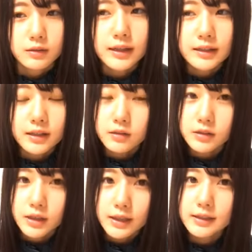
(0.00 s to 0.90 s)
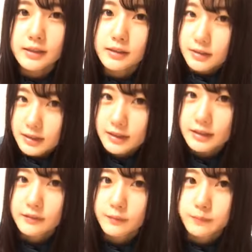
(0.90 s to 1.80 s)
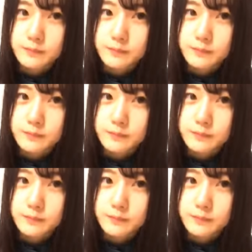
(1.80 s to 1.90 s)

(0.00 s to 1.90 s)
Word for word: 大学に入って